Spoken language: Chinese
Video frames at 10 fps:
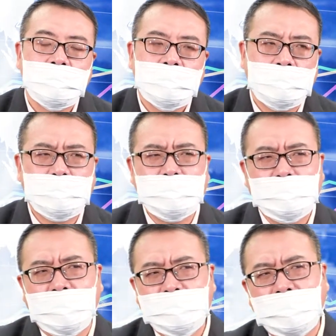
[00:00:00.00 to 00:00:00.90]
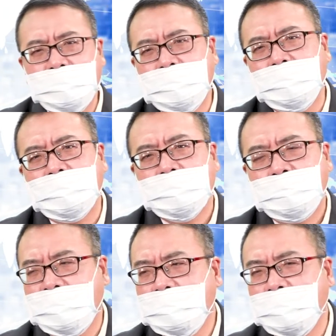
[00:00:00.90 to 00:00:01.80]
老师，前三季
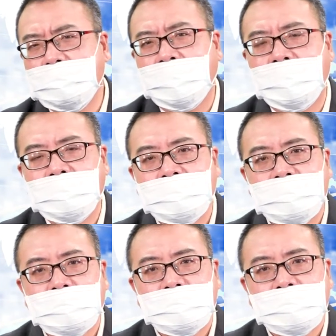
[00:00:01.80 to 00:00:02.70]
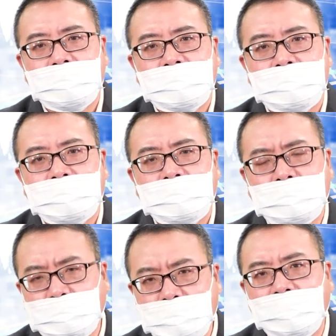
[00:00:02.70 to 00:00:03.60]
赔钱呐，对
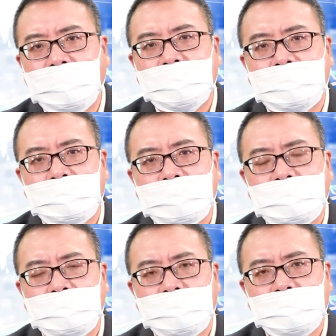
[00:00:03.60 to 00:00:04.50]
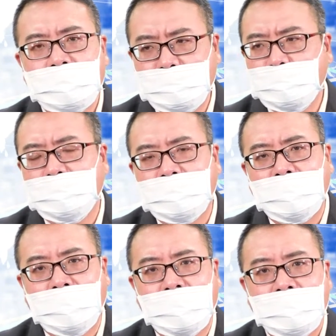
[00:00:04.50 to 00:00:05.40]
不对？干嘛去买
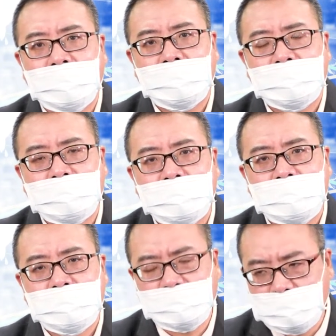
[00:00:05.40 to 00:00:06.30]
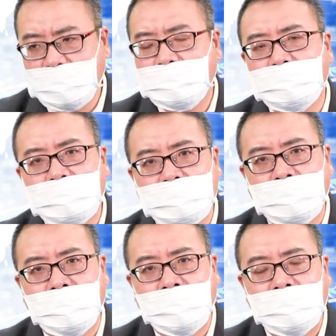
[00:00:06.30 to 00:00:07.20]
它？股价四十几
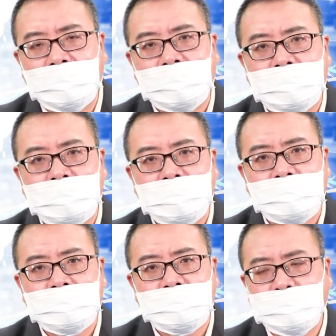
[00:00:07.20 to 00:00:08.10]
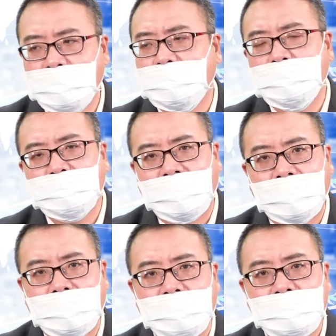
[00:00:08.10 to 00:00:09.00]
块，不合理
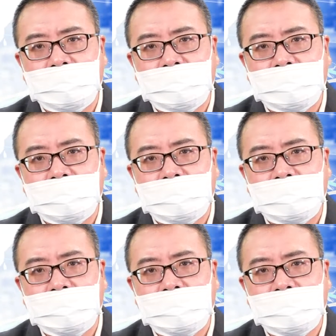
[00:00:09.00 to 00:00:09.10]
嘛？